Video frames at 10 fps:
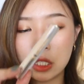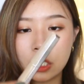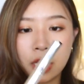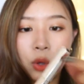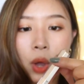的
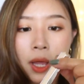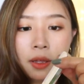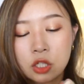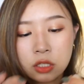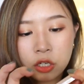这一款
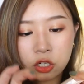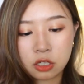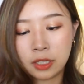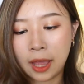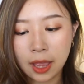真的
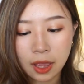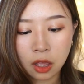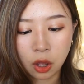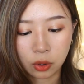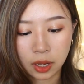是太
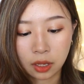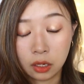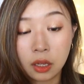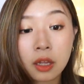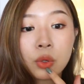好看
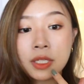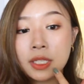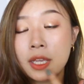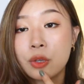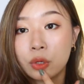了，我今
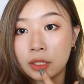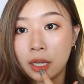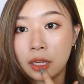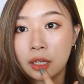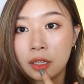天也用了
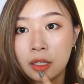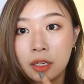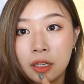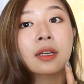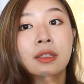它。
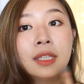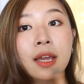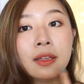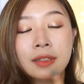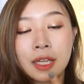很
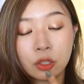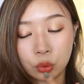淡很淡的